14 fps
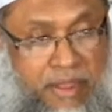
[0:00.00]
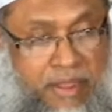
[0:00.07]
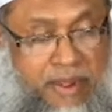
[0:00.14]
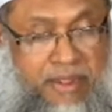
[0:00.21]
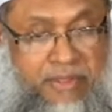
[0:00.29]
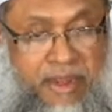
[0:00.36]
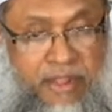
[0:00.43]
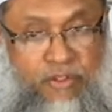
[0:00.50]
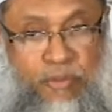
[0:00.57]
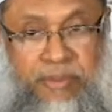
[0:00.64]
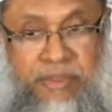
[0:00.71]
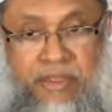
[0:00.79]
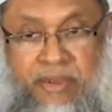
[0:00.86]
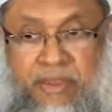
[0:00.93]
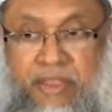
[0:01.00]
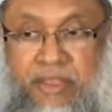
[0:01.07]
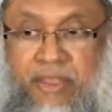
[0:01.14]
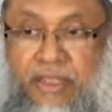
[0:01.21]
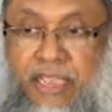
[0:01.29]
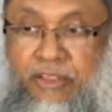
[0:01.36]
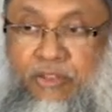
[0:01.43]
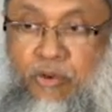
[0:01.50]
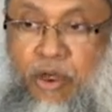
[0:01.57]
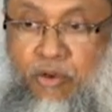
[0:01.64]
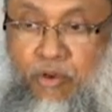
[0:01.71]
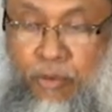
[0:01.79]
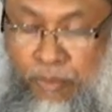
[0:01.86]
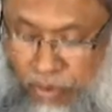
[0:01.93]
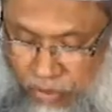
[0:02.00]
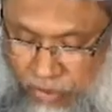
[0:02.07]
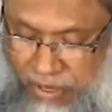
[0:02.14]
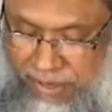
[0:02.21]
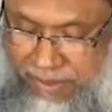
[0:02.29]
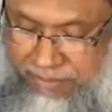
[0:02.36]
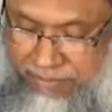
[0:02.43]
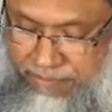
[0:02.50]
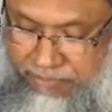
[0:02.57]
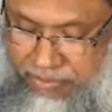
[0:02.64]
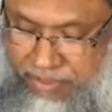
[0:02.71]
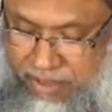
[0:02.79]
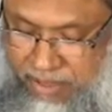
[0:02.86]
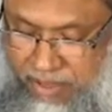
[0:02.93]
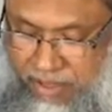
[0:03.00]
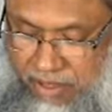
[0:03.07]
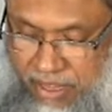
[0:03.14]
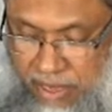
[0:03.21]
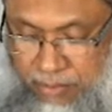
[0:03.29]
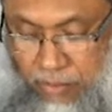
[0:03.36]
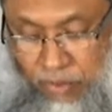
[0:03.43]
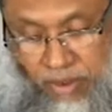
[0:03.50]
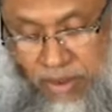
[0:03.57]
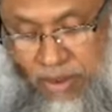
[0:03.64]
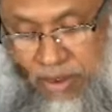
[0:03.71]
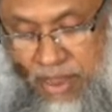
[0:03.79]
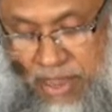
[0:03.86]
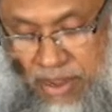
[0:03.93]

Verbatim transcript: আল্লাহ তালা তোমাদের এই দোয়া কবুল করলেন আর বললেন